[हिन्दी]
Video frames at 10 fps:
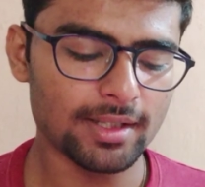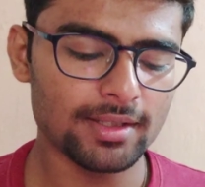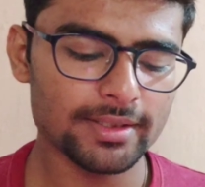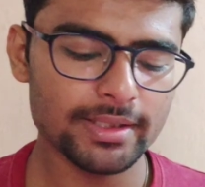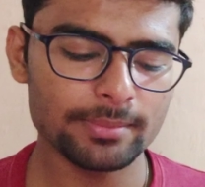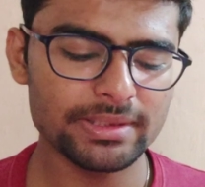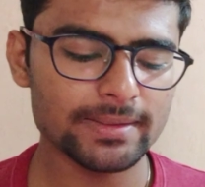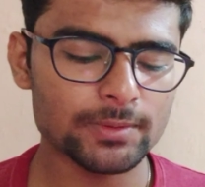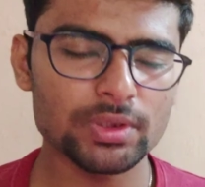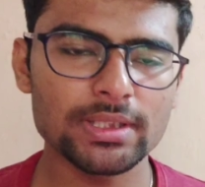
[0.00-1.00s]
हालांकि अभी
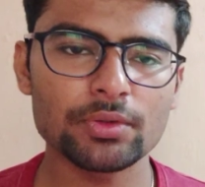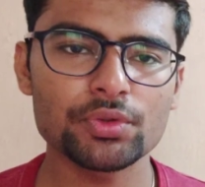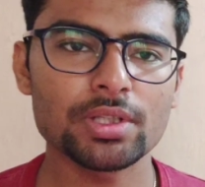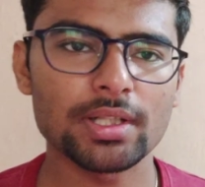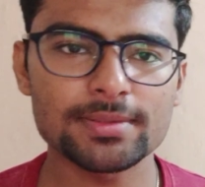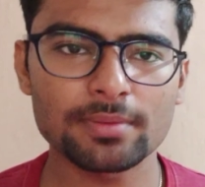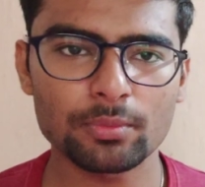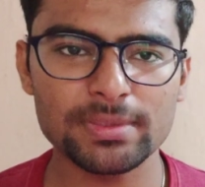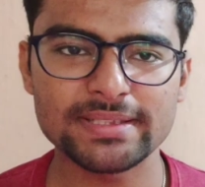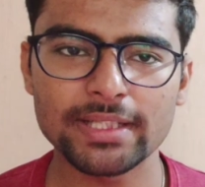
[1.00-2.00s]
तक तो इतना कुछ खास
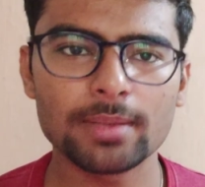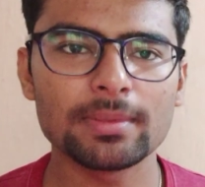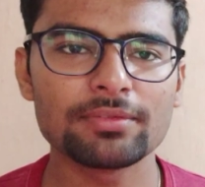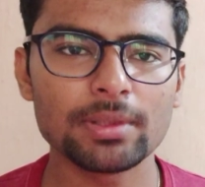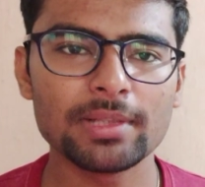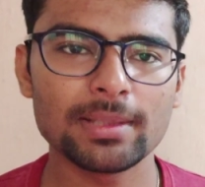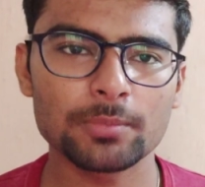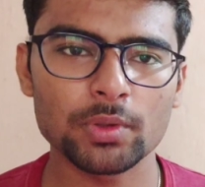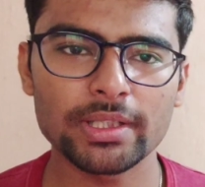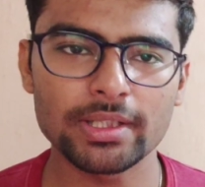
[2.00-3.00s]
परफॉर्मेंस दिया ना बट फिर भी
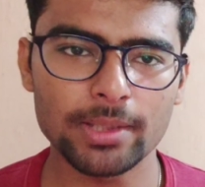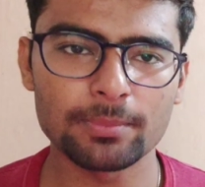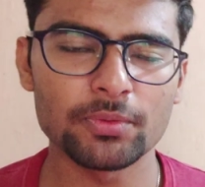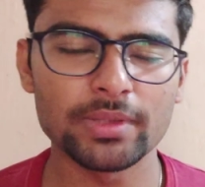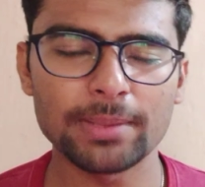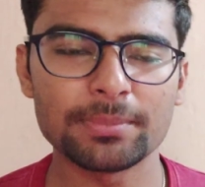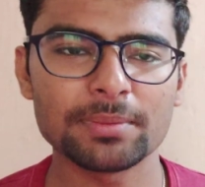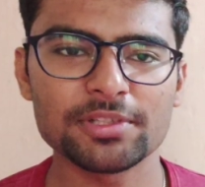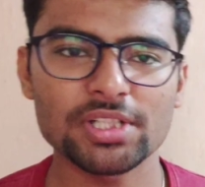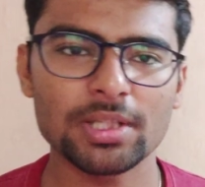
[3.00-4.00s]
आपको लाइक ड्रीम इलेवन टीम
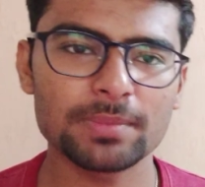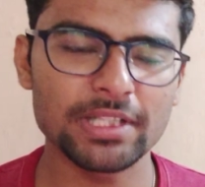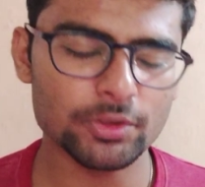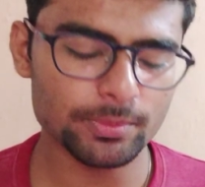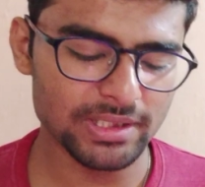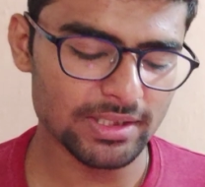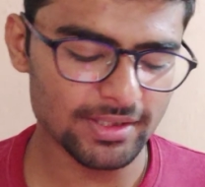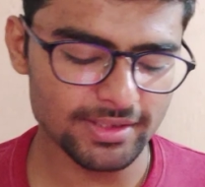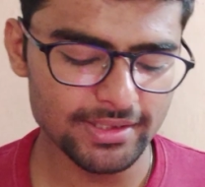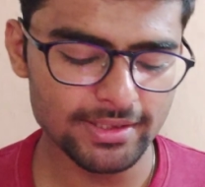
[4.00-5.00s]
में अपने चार प्लेयर तो पिक
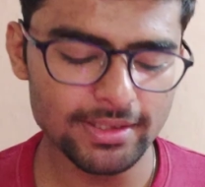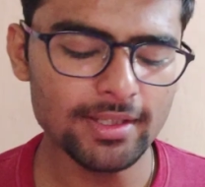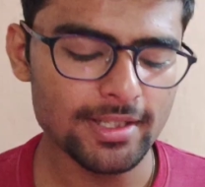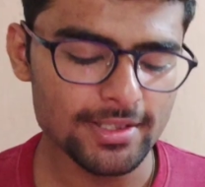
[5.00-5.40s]
करने ही हैं